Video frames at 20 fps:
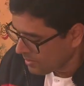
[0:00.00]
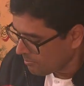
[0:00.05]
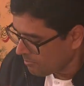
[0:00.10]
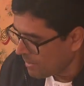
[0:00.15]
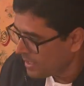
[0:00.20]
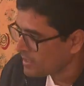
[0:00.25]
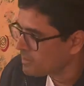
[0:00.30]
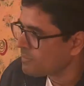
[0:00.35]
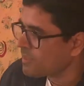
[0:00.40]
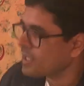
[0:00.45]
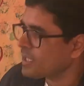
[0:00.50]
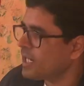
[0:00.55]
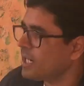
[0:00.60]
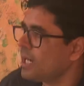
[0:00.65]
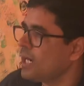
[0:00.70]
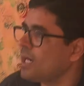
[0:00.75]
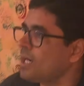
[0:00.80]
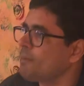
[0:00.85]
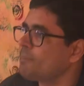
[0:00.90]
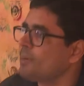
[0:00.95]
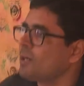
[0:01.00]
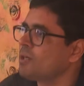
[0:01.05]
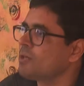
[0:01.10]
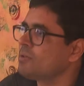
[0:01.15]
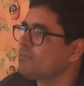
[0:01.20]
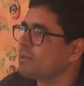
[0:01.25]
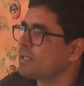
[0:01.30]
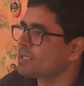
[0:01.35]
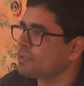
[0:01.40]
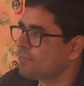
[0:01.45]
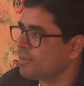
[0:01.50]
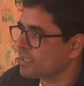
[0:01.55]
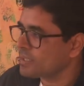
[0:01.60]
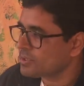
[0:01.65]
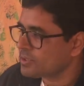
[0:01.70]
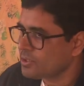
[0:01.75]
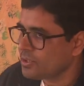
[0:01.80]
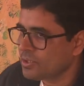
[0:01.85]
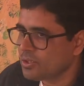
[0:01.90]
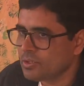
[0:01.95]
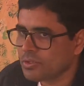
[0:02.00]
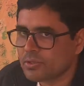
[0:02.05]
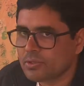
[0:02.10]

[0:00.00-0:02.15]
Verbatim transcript: मन मना भव मदभक्तो